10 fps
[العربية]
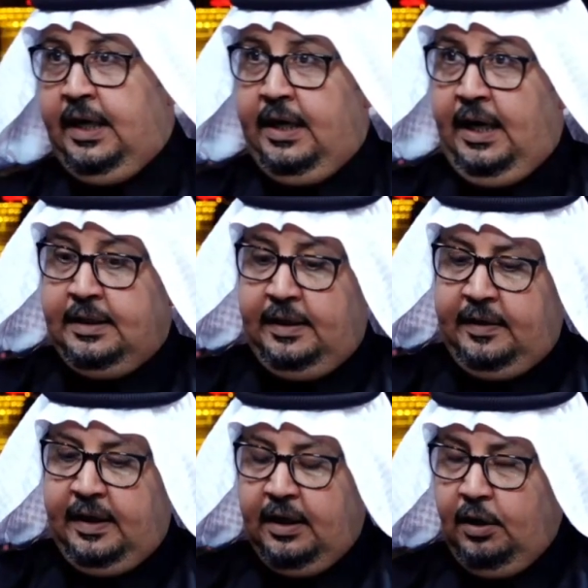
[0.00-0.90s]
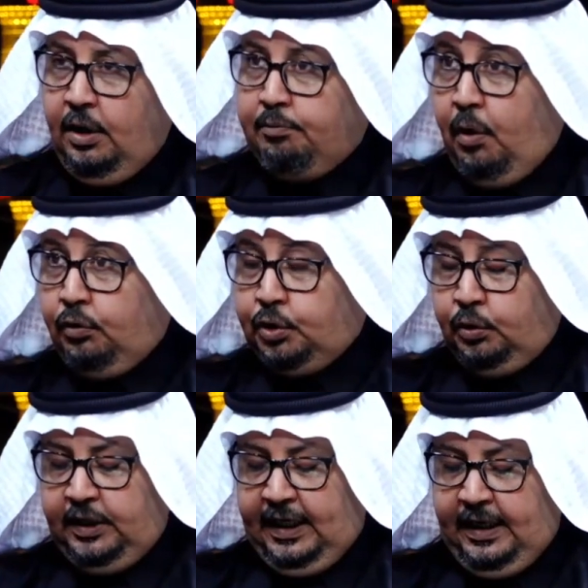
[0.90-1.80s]
هل هي حديثة
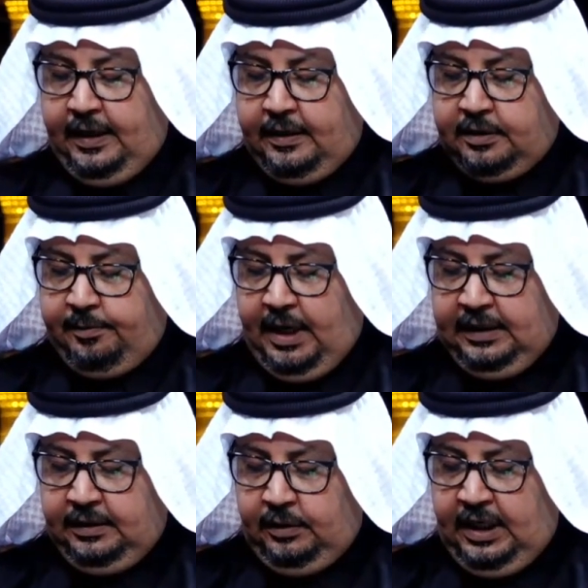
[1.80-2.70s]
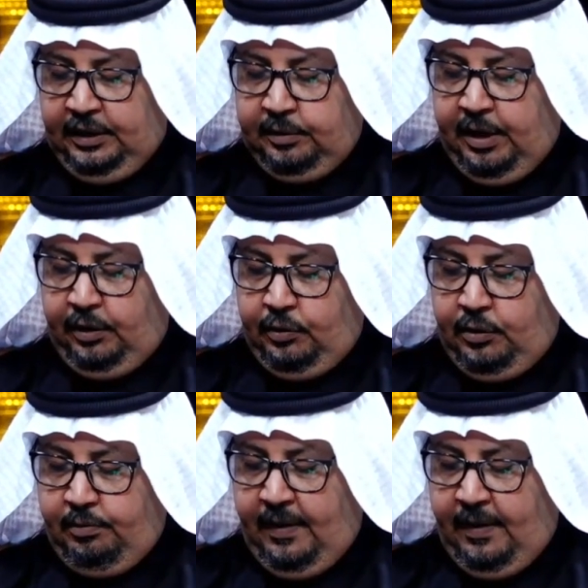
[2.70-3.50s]
موجود لها ارتباط نعم. على اعتبار أن هم